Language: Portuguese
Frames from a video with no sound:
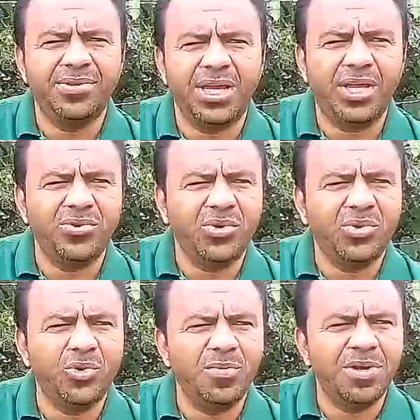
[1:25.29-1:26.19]
Aqui do
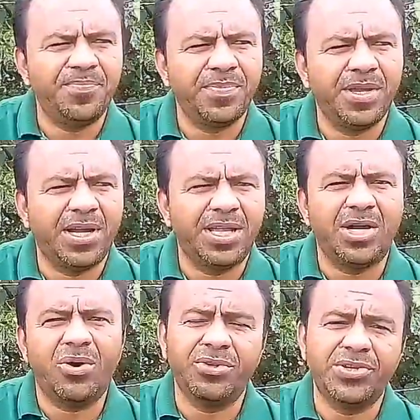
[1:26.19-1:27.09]
YouTube,
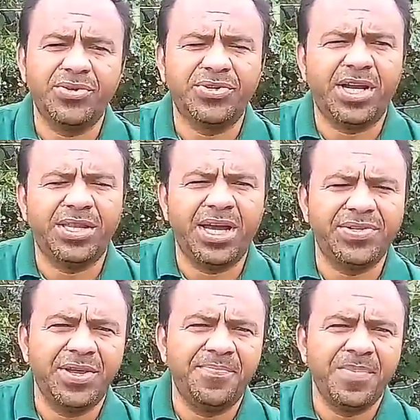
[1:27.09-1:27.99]
cada qual tem seus canais.